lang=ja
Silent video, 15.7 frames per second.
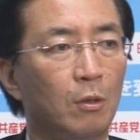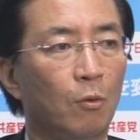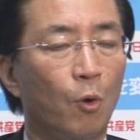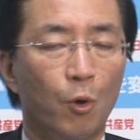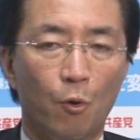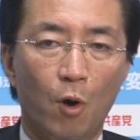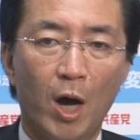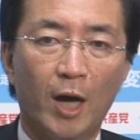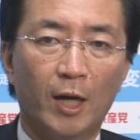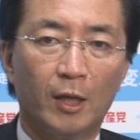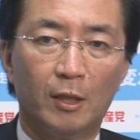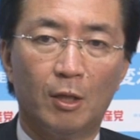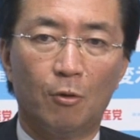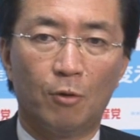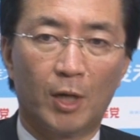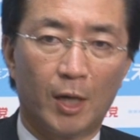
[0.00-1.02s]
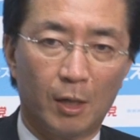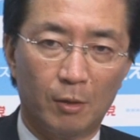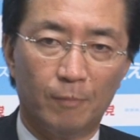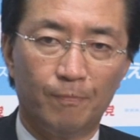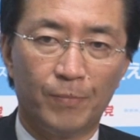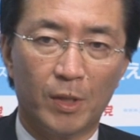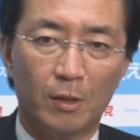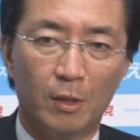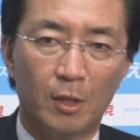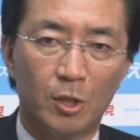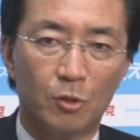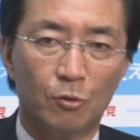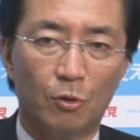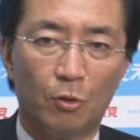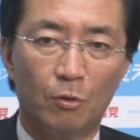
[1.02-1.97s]
声を上げておられる、
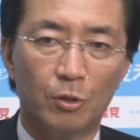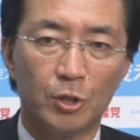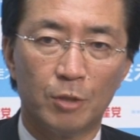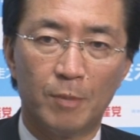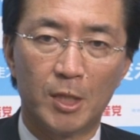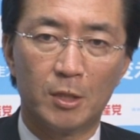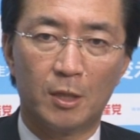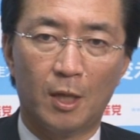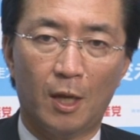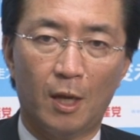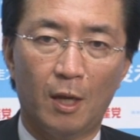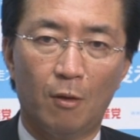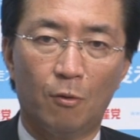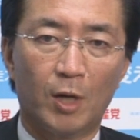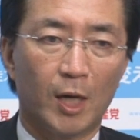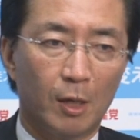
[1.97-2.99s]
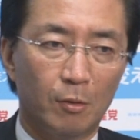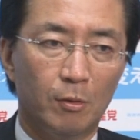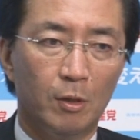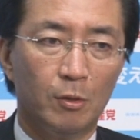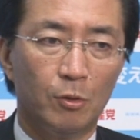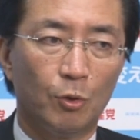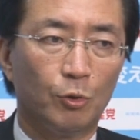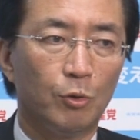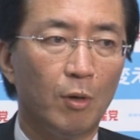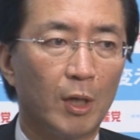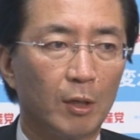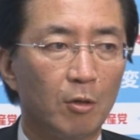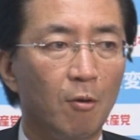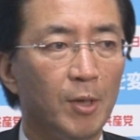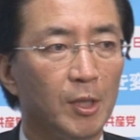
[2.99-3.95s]
意思を示しておられるということ
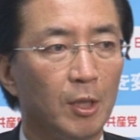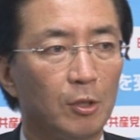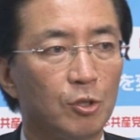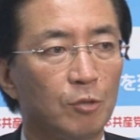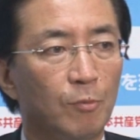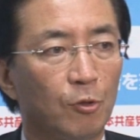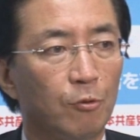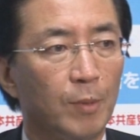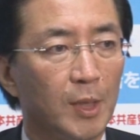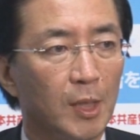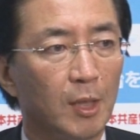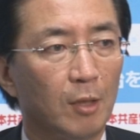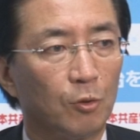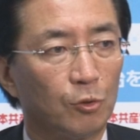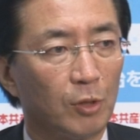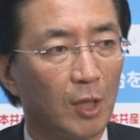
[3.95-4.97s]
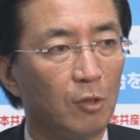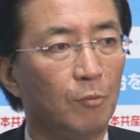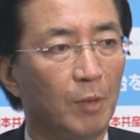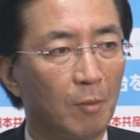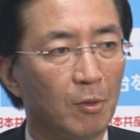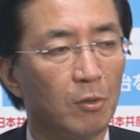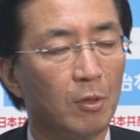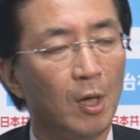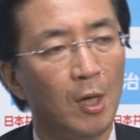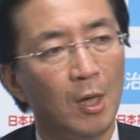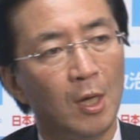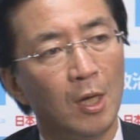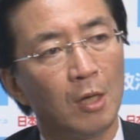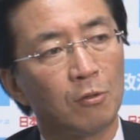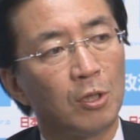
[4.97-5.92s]
は、極めて注目すべきことだと思います。
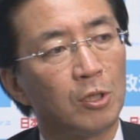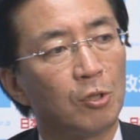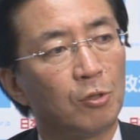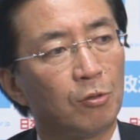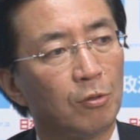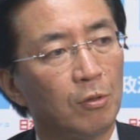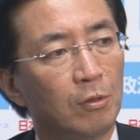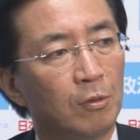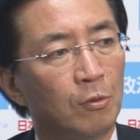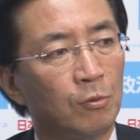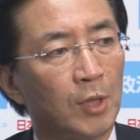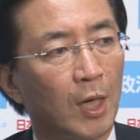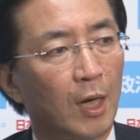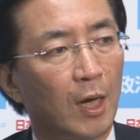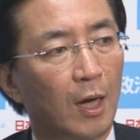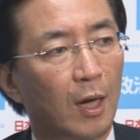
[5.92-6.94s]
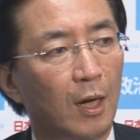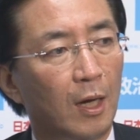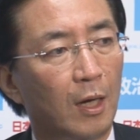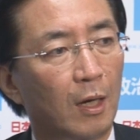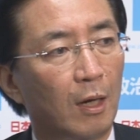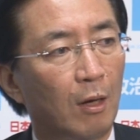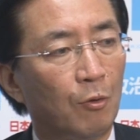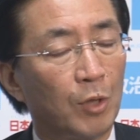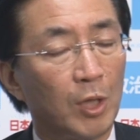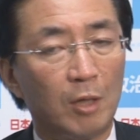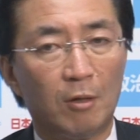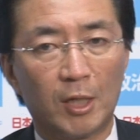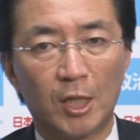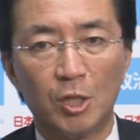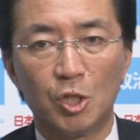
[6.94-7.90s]
先日、尾長沖
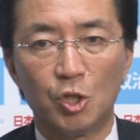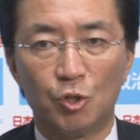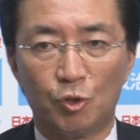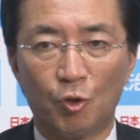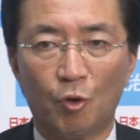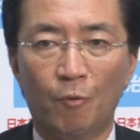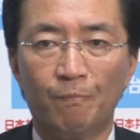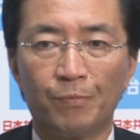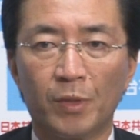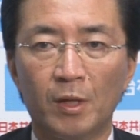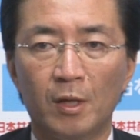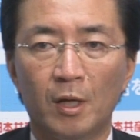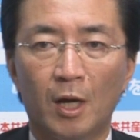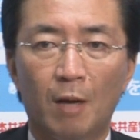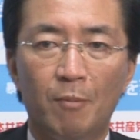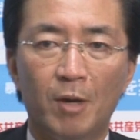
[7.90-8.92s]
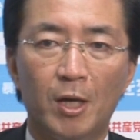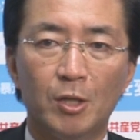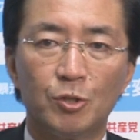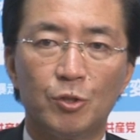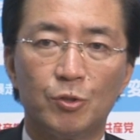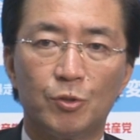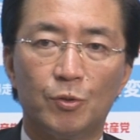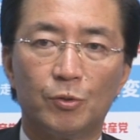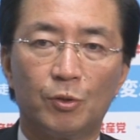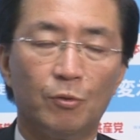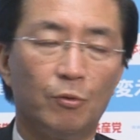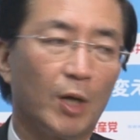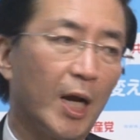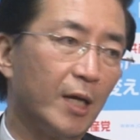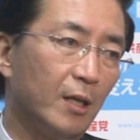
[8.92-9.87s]
縄県知事と安倍首相
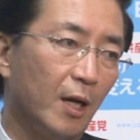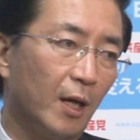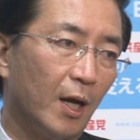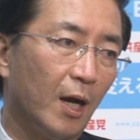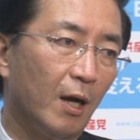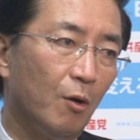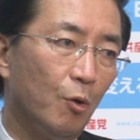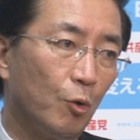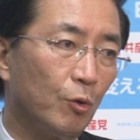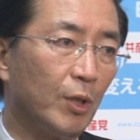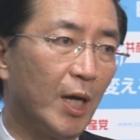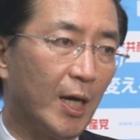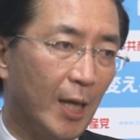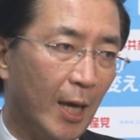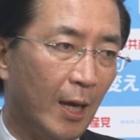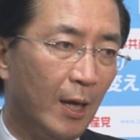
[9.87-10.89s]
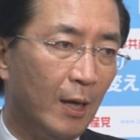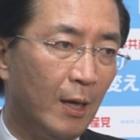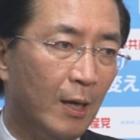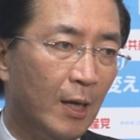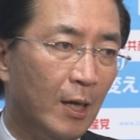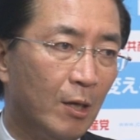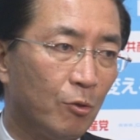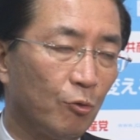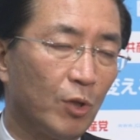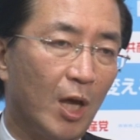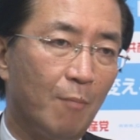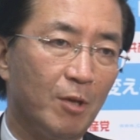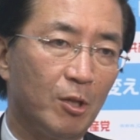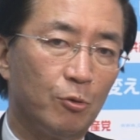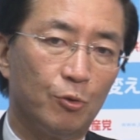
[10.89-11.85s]
との会談が行われ、そこ
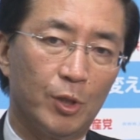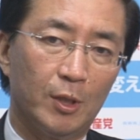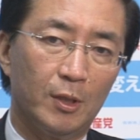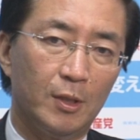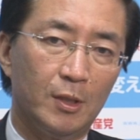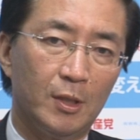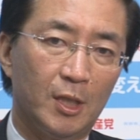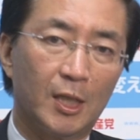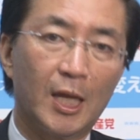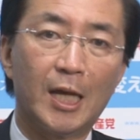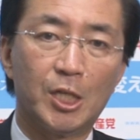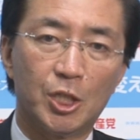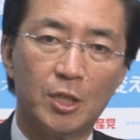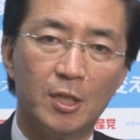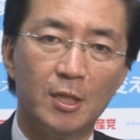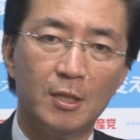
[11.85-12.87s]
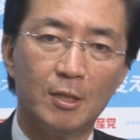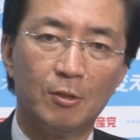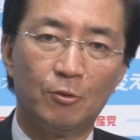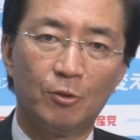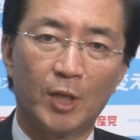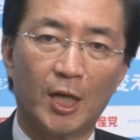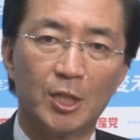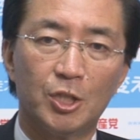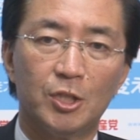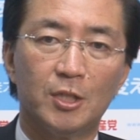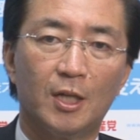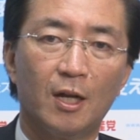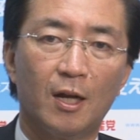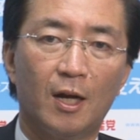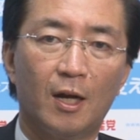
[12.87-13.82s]
で安倍総理に対し、尾長知
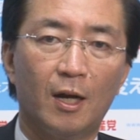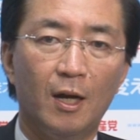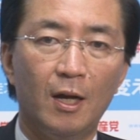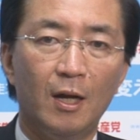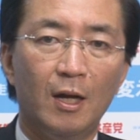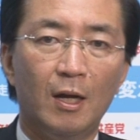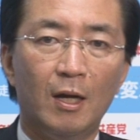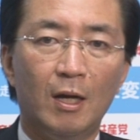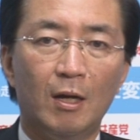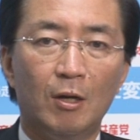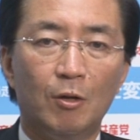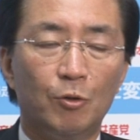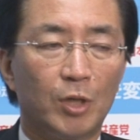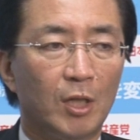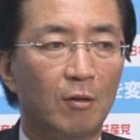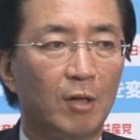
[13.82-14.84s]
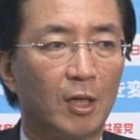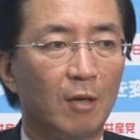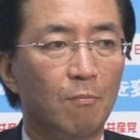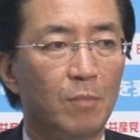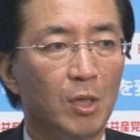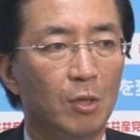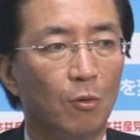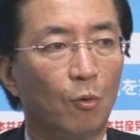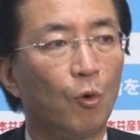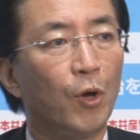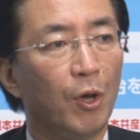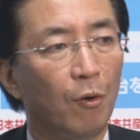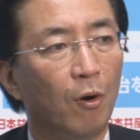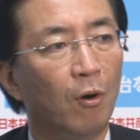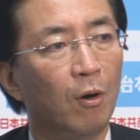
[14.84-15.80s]
事から沖縄県民の
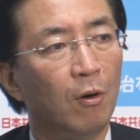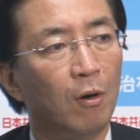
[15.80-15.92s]
声